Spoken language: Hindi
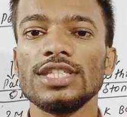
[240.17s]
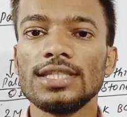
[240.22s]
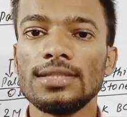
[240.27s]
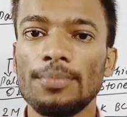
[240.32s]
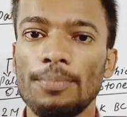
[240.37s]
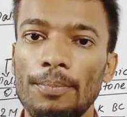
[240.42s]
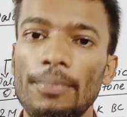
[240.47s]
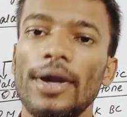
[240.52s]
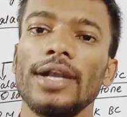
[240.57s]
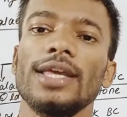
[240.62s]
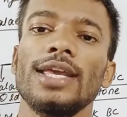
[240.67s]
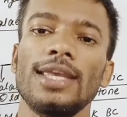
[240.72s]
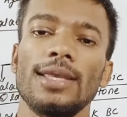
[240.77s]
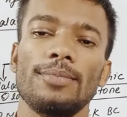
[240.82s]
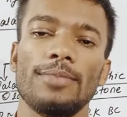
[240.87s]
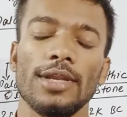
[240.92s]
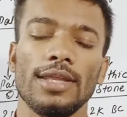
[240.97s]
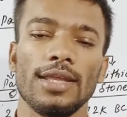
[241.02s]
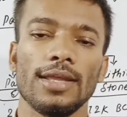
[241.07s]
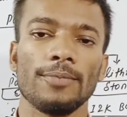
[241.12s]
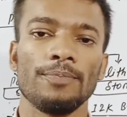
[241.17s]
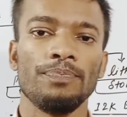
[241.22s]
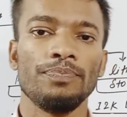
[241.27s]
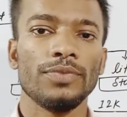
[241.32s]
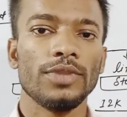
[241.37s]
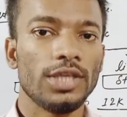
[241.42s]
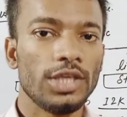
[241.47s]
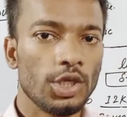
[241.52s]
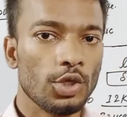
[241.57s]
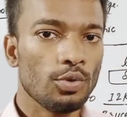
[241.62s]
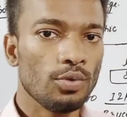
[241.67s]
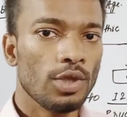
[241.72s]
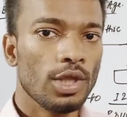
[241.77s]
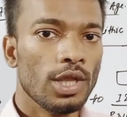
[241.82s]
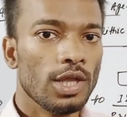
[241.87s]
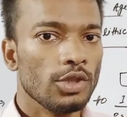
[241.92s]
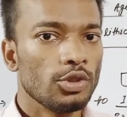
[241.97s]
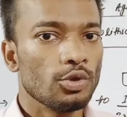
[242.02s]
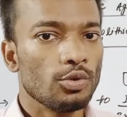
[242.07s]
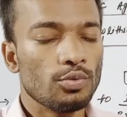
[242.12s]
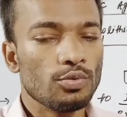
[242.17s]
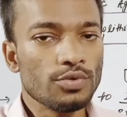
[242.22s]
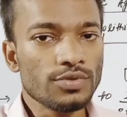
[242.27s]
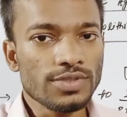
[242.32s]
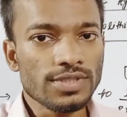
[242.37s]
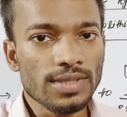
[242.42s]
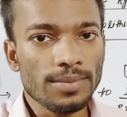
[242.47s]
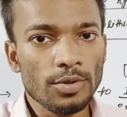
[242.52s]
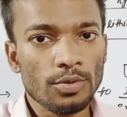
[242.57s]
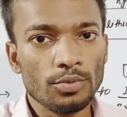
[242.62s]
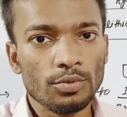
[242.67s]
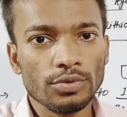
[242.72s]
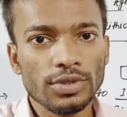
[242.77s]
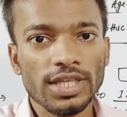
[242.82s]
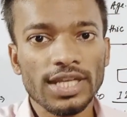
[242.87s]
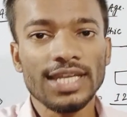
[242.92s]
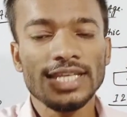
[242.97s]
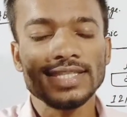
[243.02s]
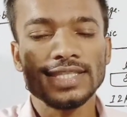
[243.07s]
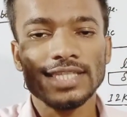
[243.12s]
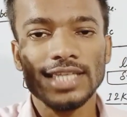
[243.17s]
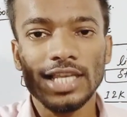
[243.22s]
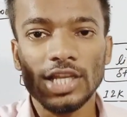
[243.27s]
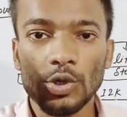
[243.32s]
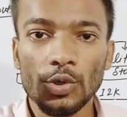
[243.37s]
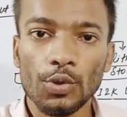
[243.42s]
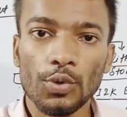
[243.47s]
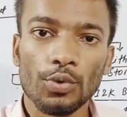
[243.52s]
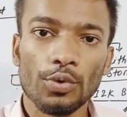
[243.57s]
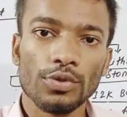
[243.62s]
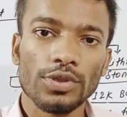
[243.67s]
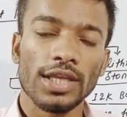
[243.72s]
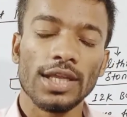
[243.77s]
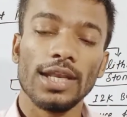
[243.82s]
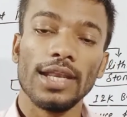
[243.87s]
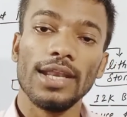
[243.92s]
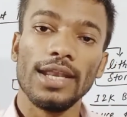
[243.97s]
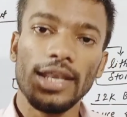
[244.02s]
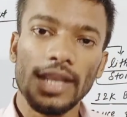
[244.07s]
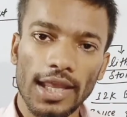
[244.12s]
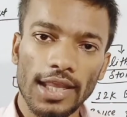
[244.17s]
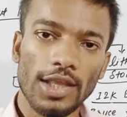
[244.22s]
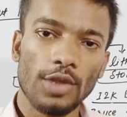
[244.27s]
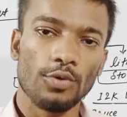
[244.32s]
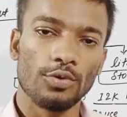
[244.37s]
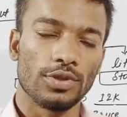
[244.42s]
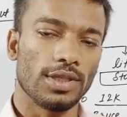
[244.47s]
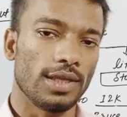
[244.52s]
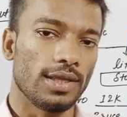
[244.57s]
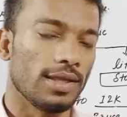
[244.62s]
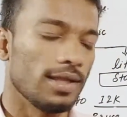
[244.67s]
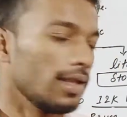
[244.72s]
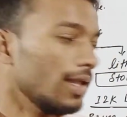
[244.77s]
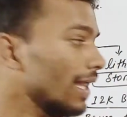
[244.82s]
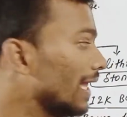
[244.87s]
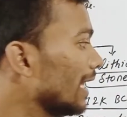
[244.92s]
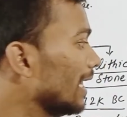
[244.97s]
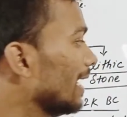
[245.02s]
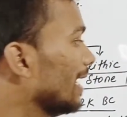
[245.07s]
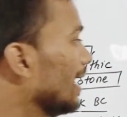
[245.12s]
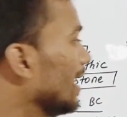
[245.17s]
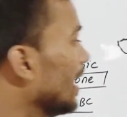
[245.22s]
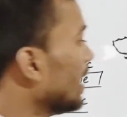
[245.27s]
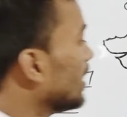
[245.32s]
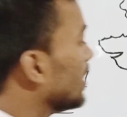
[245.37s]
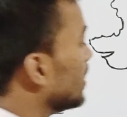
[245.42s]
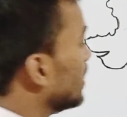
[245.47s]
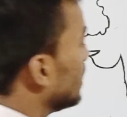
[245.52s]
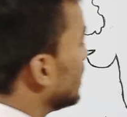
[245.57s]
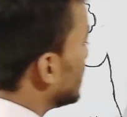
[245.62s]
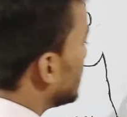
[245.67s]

चीज बड़ी ही बनी है क्यों तो उस समय उतने स्किल ग्रोथ नहीं होते हैं लेकिन